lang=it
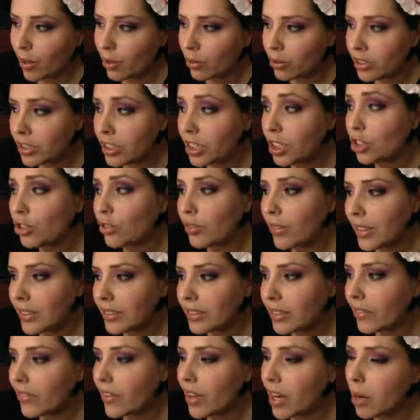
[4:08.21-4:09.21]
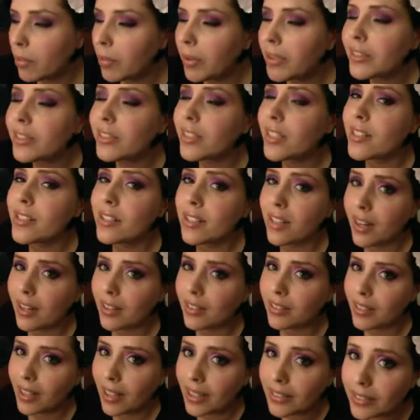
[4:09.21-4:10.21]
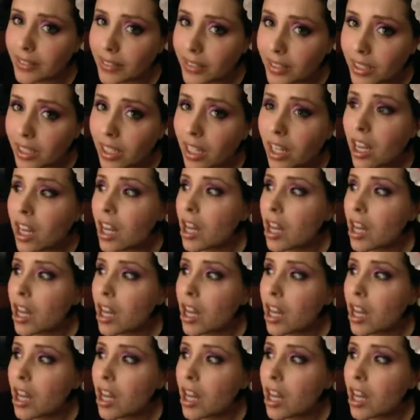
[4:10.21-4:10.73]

quindi dovete veramente stare attenti